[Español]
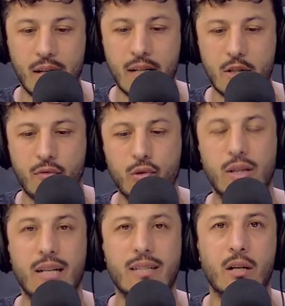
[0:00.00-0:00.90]
El hecho fue
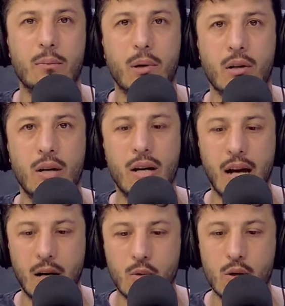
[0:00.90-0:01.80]
utilizado por
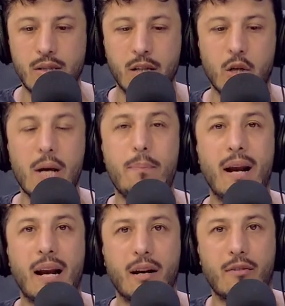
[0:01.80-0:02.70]
algunos sectores
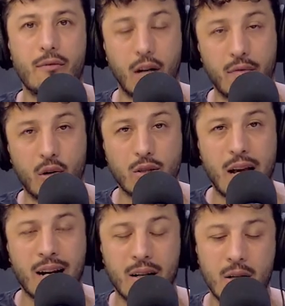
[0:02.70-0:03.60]
para
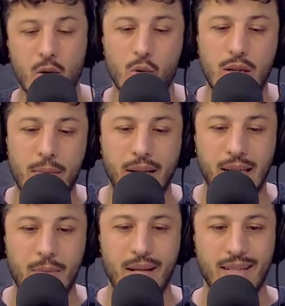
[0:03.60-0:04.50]
reforzar
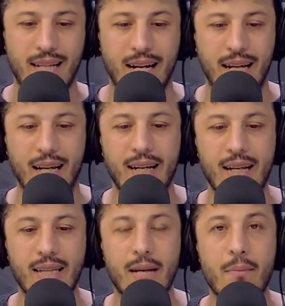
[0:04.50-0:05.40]
justamente el mensaje
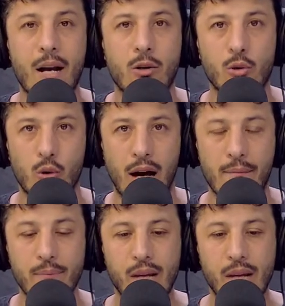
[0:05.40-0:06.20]
de mano dura.